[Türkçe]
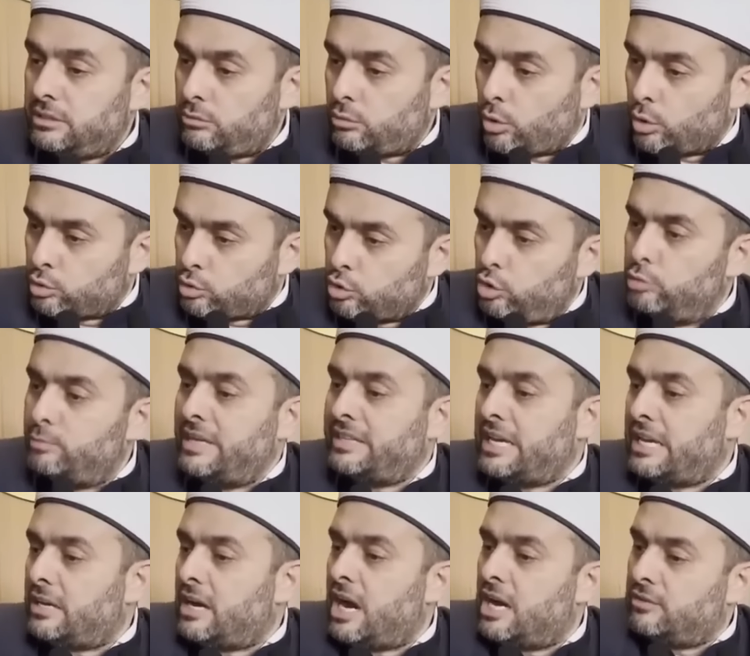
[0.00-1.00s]
O
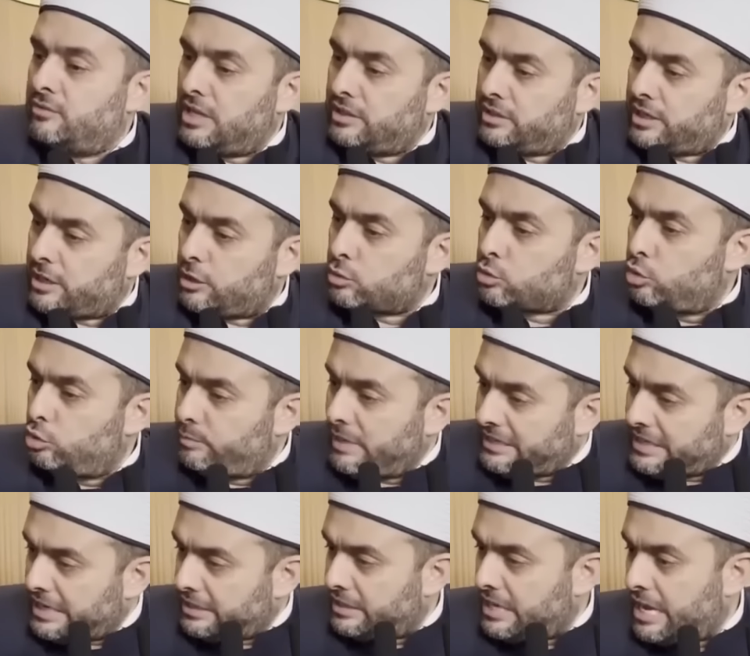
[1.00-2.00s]
zulmeden, hayvanlara
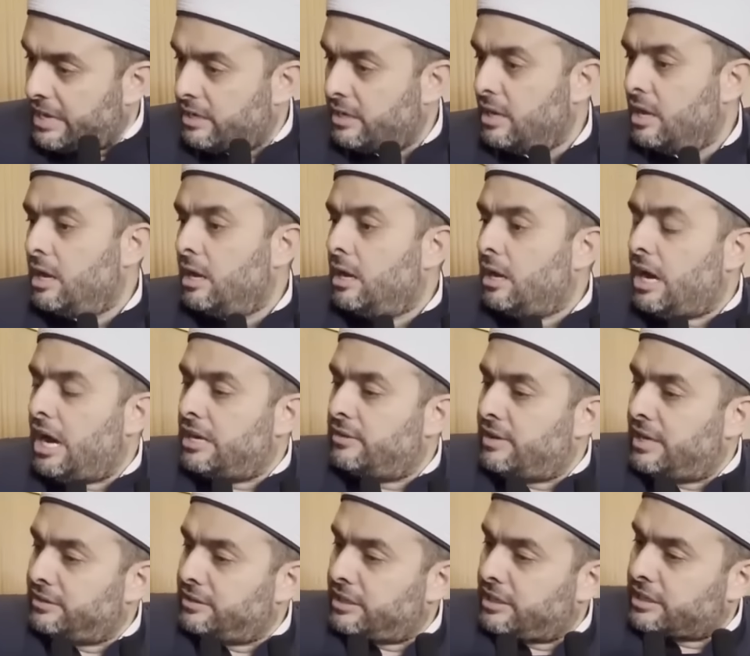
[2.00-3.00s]
zulmedenler,
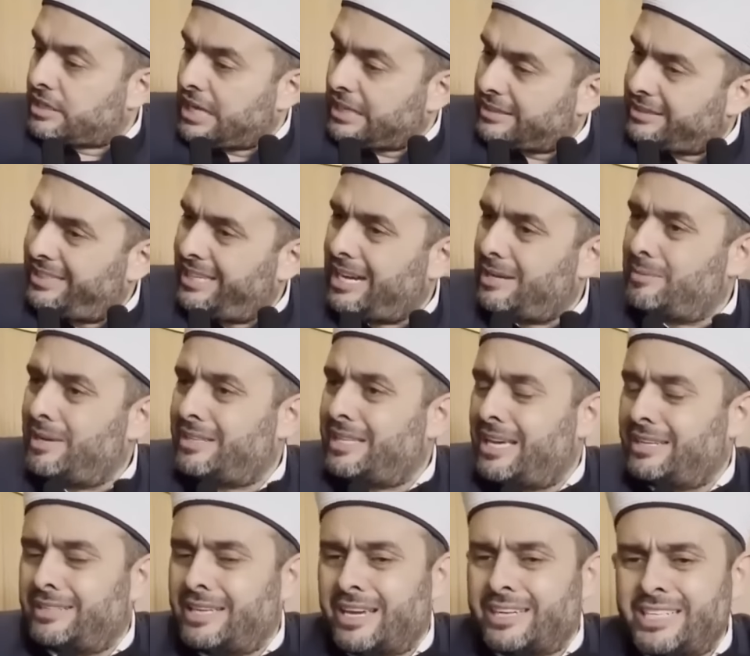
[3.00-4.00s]
hayvanları katliam
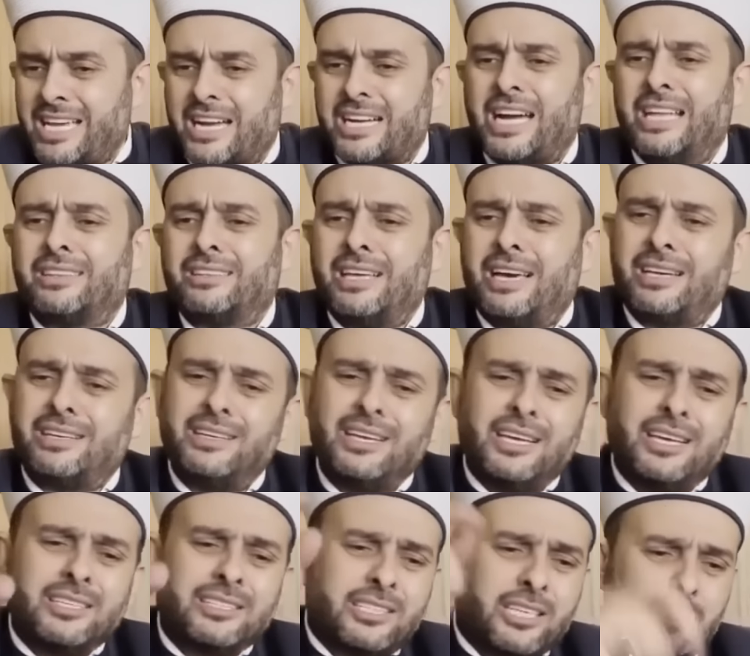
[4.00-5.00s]
edenler, yakanlar,
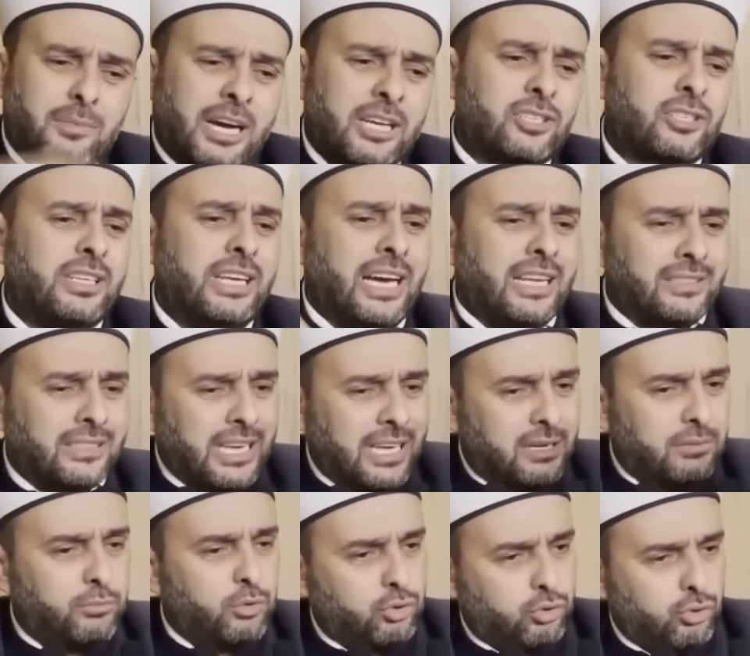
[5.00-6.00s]

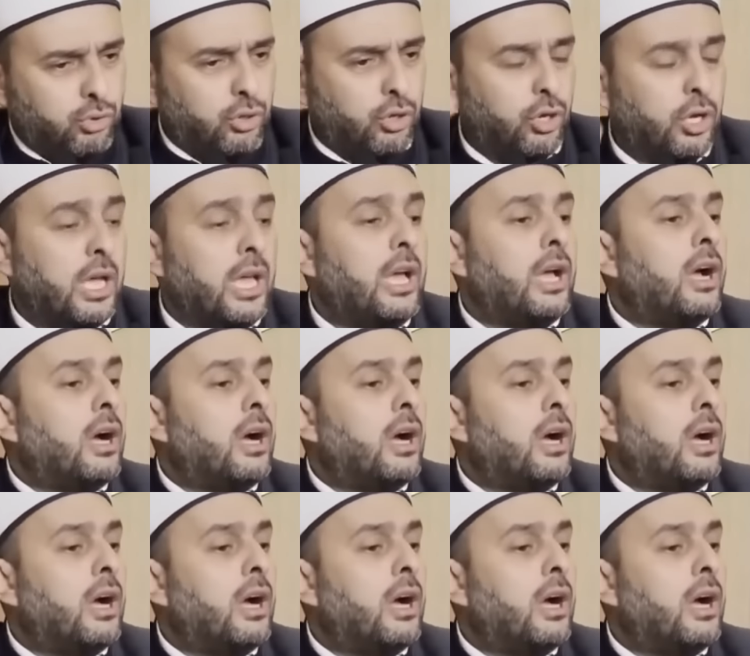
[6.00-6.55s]
kırbaçlayanlar bir sürü.